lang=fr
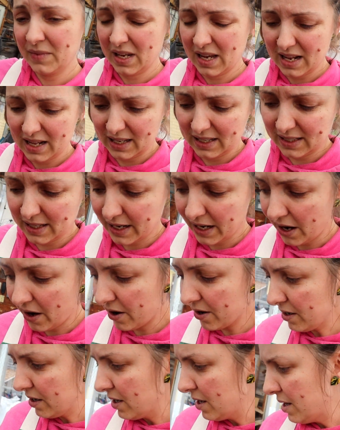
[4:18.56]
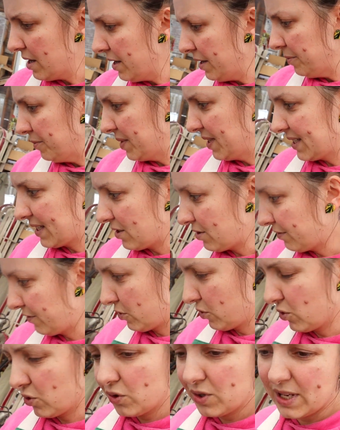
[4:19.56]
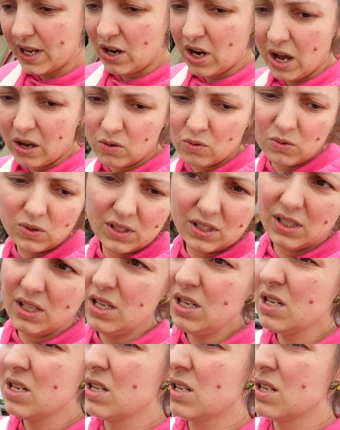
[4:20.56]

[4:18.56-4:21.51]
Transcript: à l'extérieur. Puis ça l'a fondu, ça l'a arrosé.